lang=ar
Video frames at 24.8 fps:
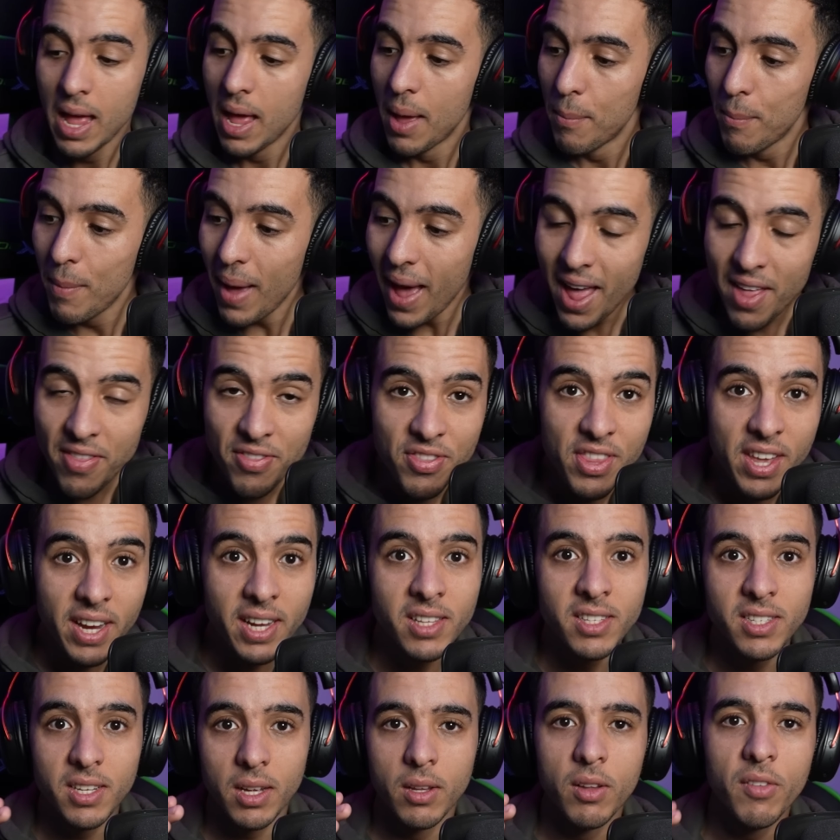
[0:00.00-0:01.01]
ما حدك
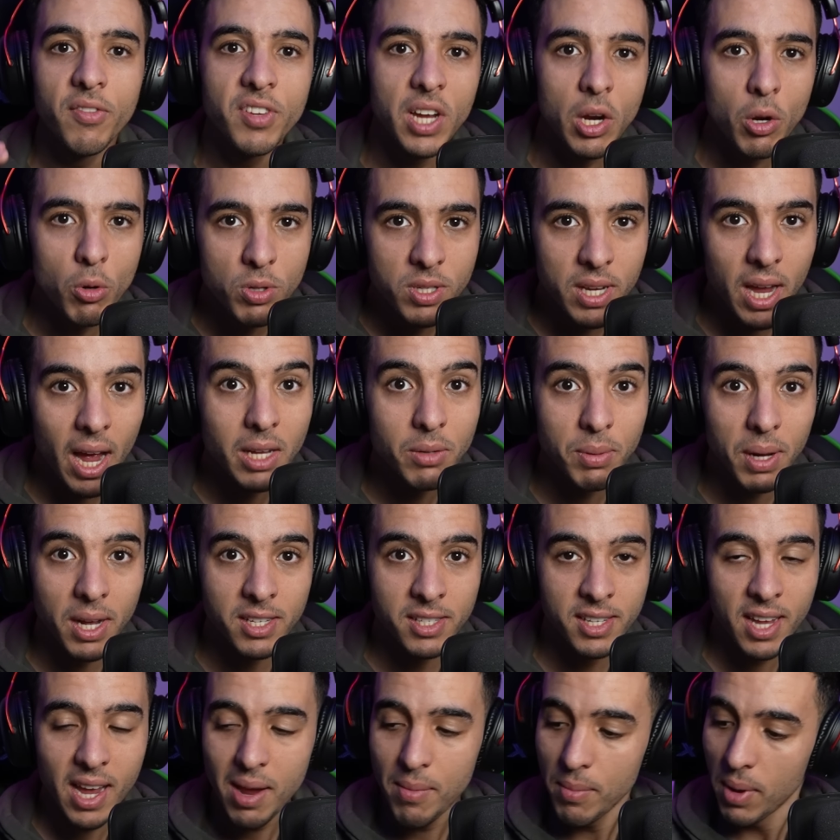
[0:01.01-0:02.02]
انت نفترض انت غتبقى
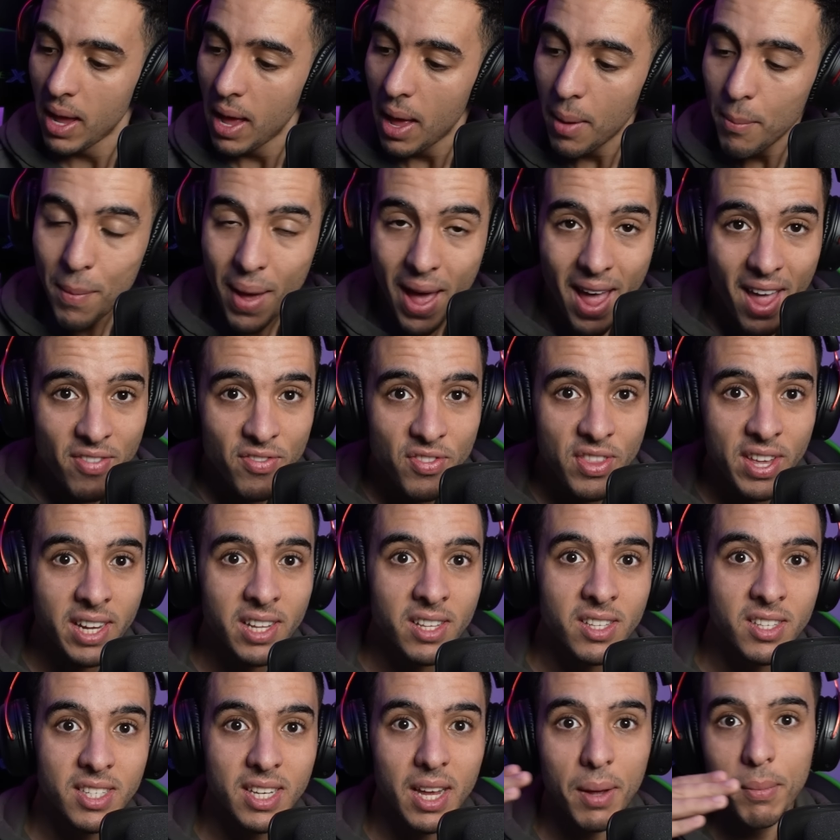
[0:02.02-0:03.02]
صايم ما حدك
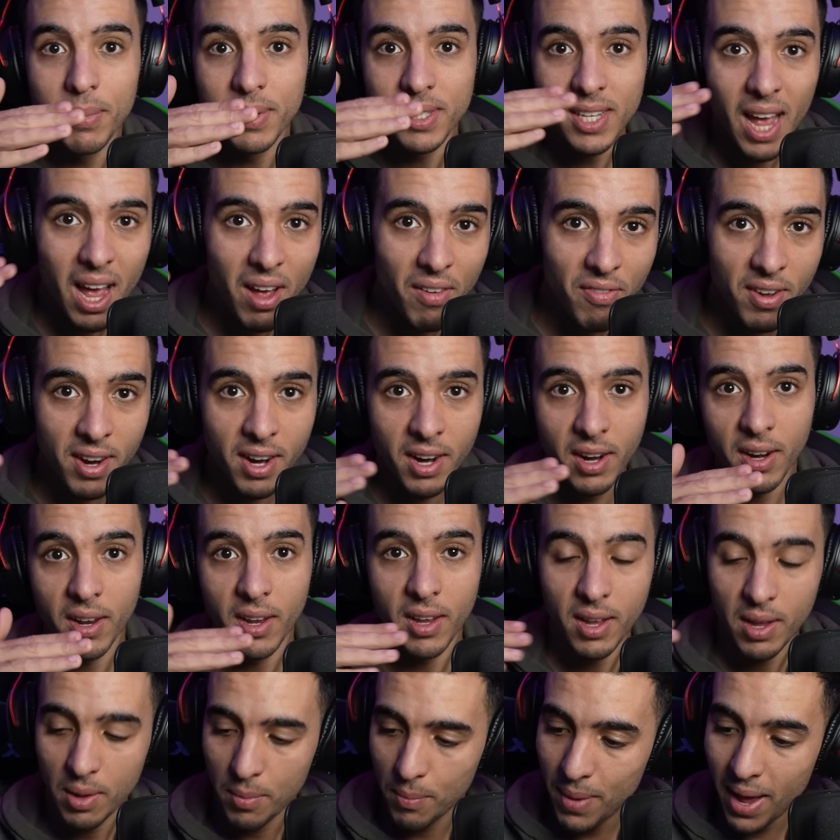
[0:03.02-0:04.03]
انت مسافر
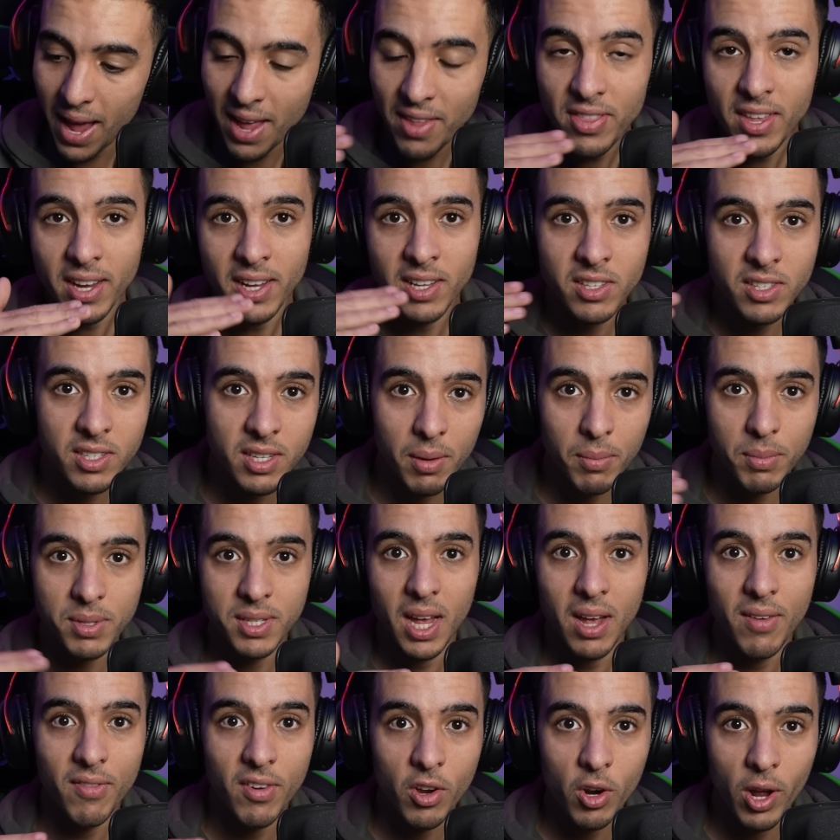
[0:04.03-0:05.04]
ما حدك انت
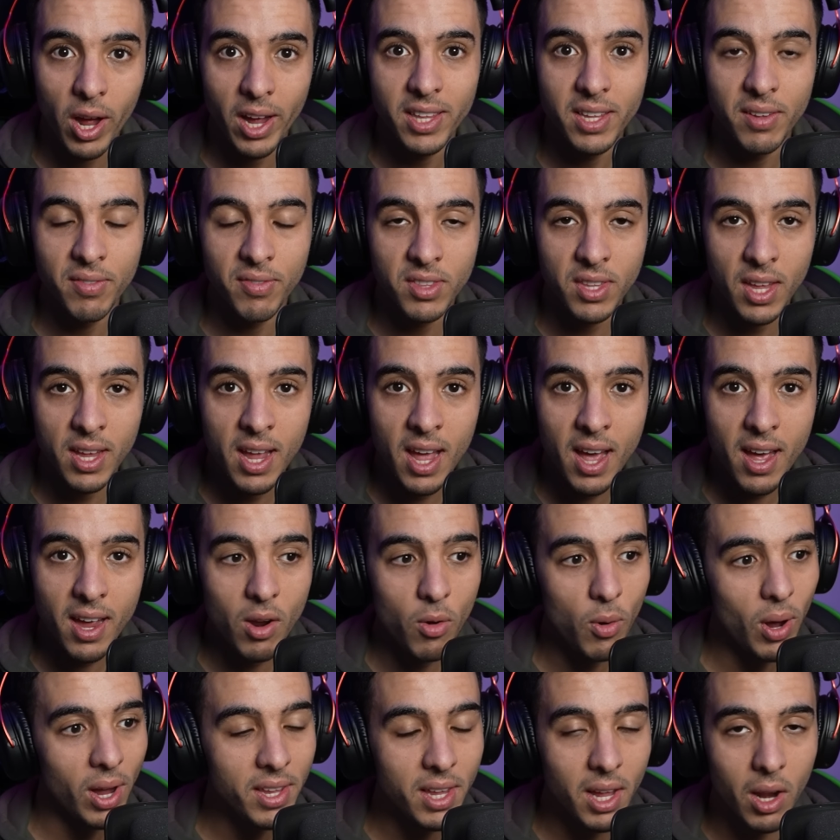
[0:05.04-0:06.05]
مسافر وغادي في الطياره
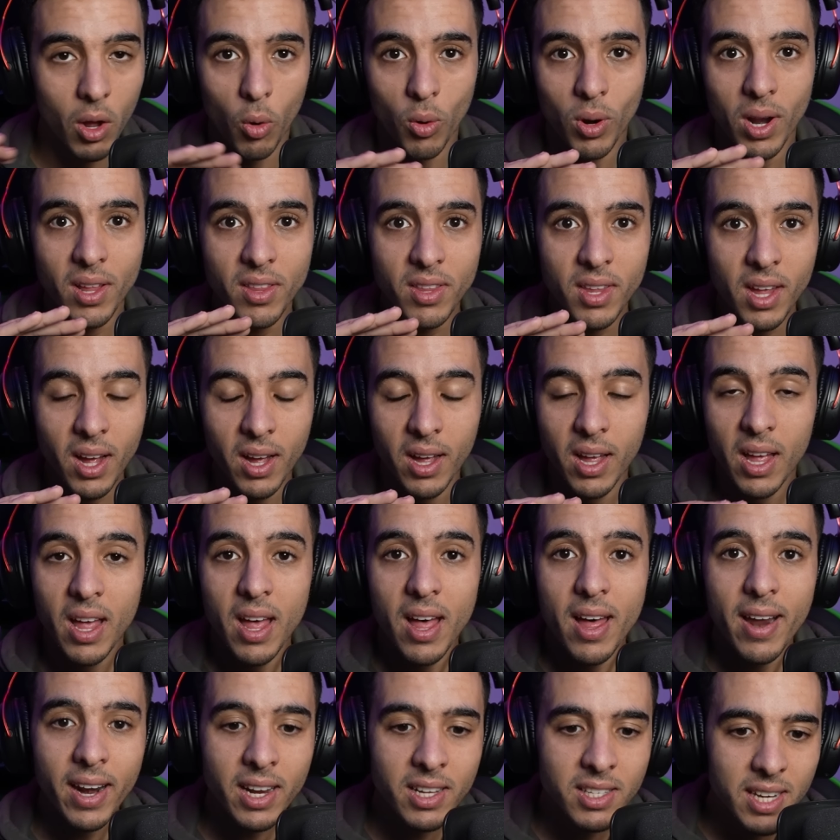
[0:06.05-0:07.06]
وغادي لهولندا
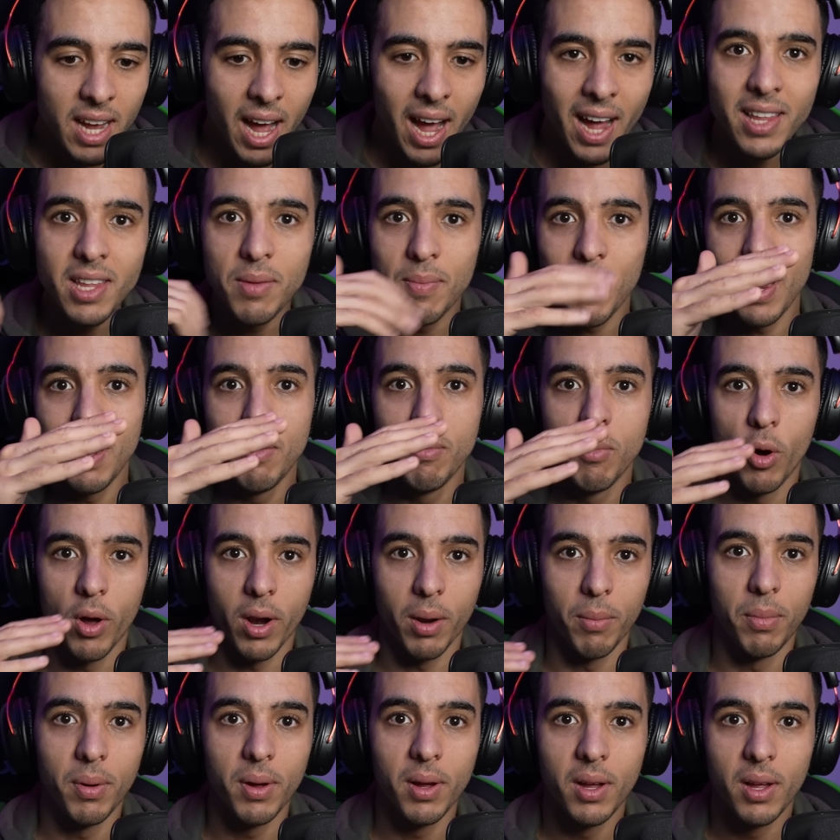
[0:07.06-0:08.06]
راك انت غادي مع
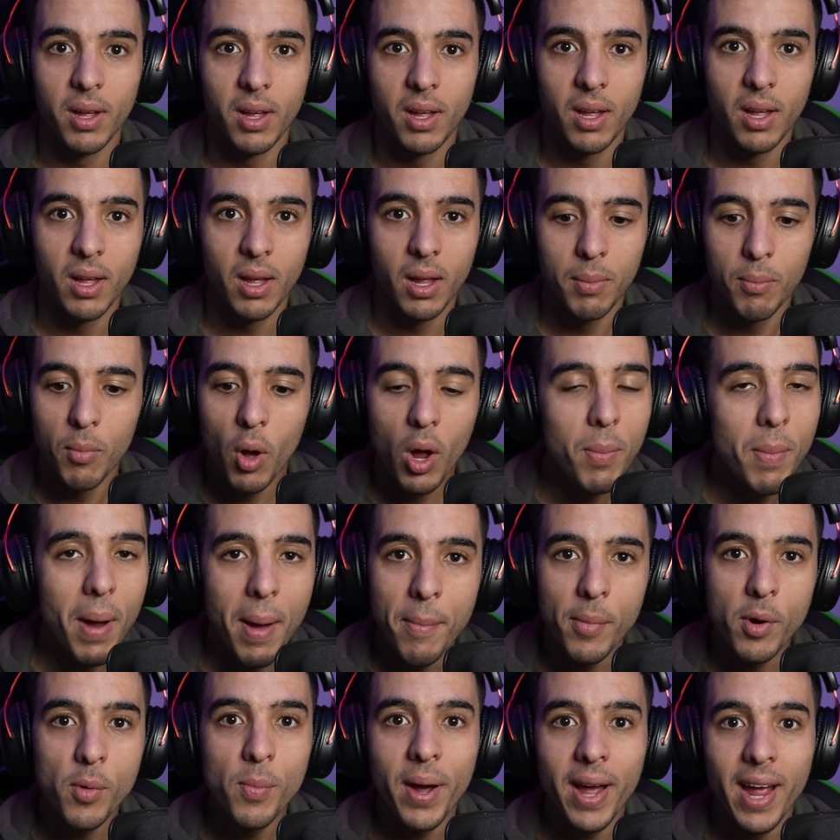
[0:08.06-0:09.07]
المغرب المغرب ما
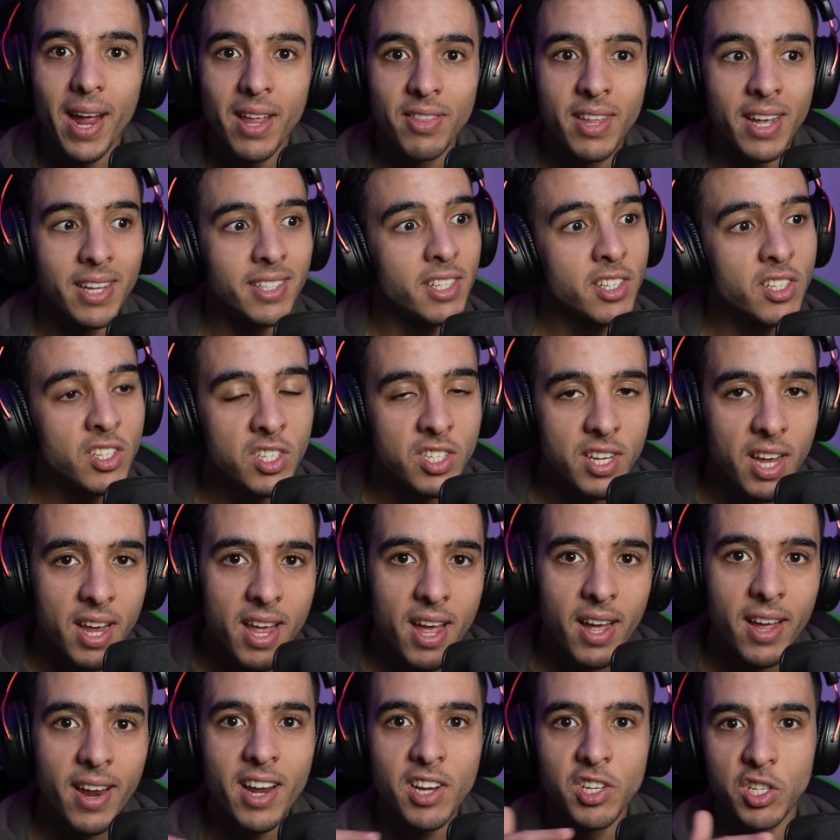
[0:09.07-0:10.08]
عمره ما غيأدي حتى انت
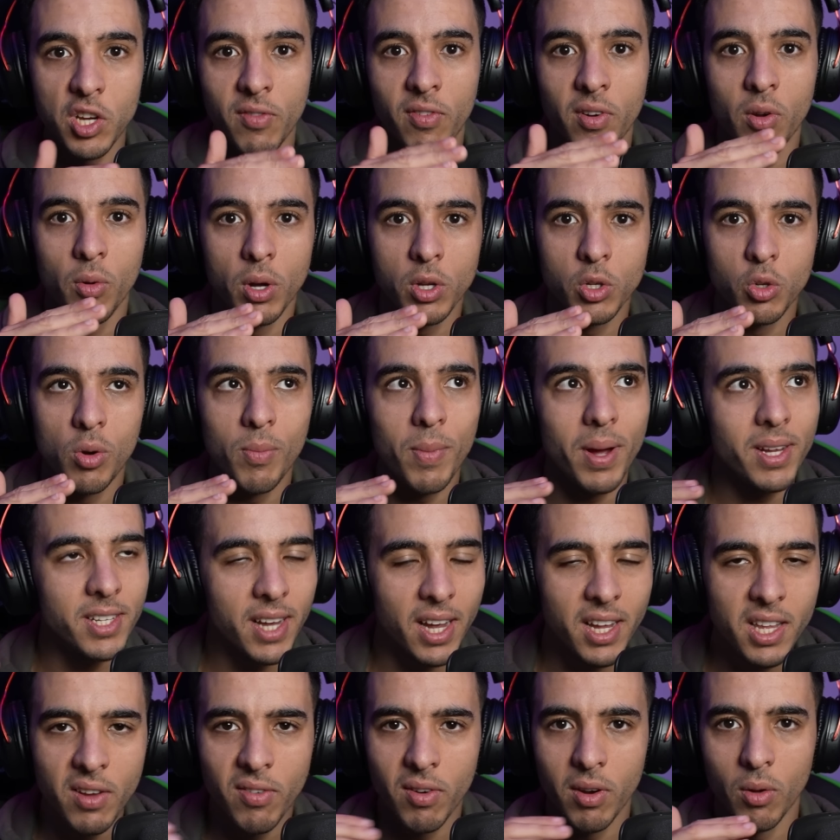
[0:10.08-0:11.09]
راجع في الوقت ولا ما
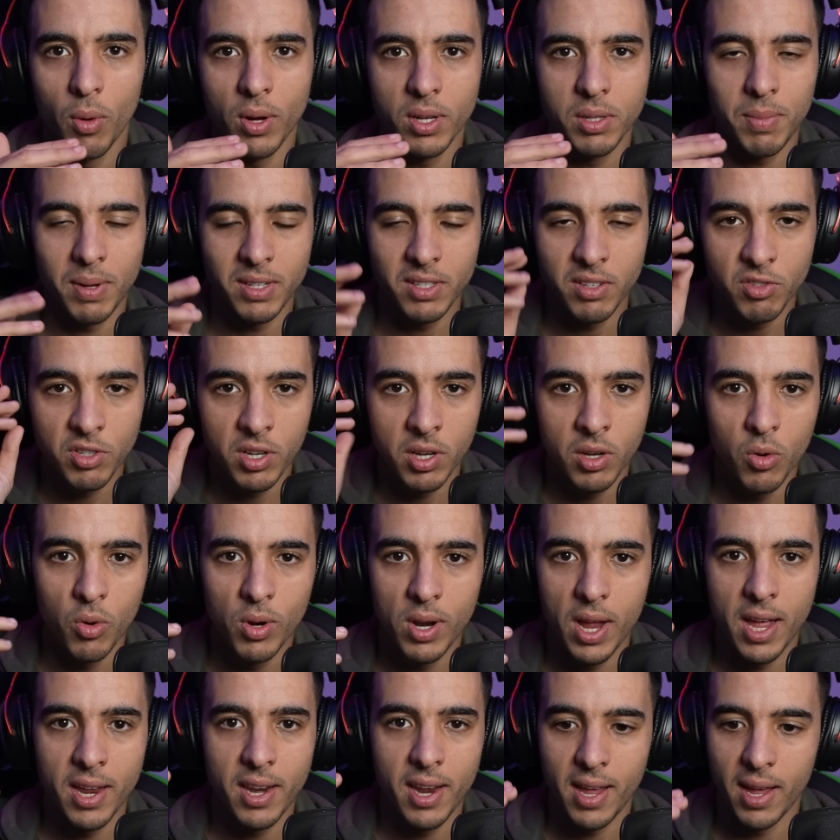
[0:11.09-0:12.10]
غادي في الوقت ما عرفتش كيفاش
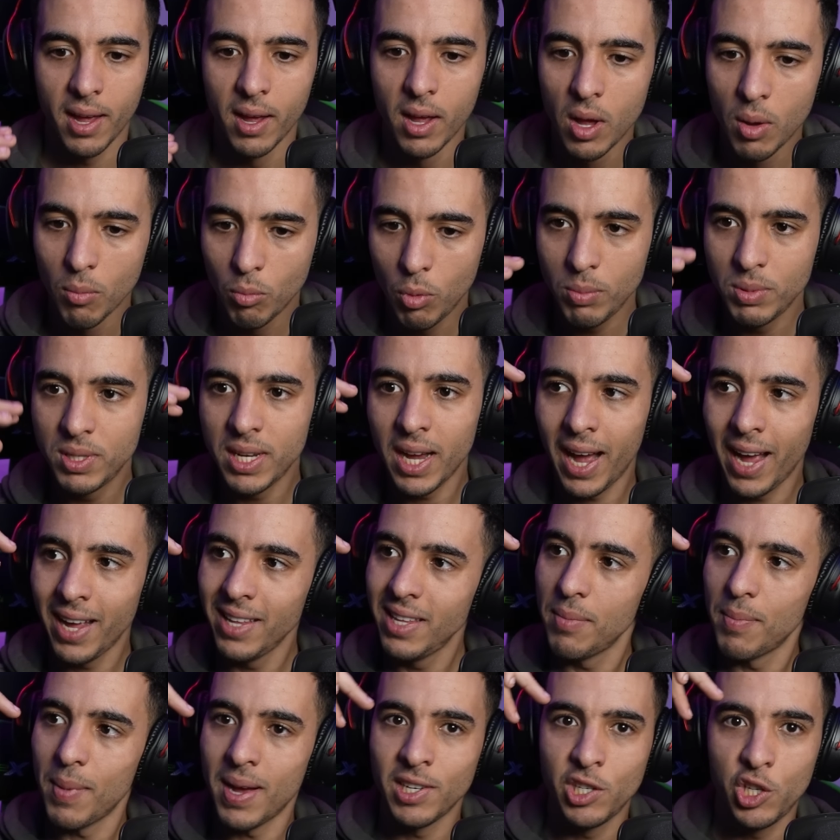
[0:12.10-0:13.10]
كنقولها انايا المهم انت غادي
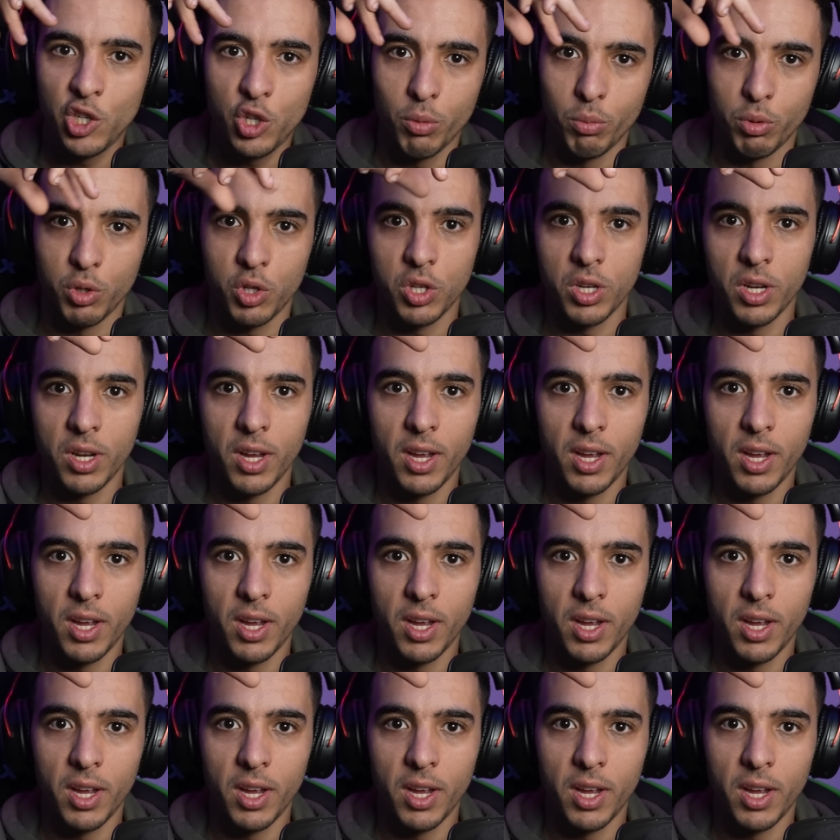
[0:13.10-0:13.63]
مع الشمس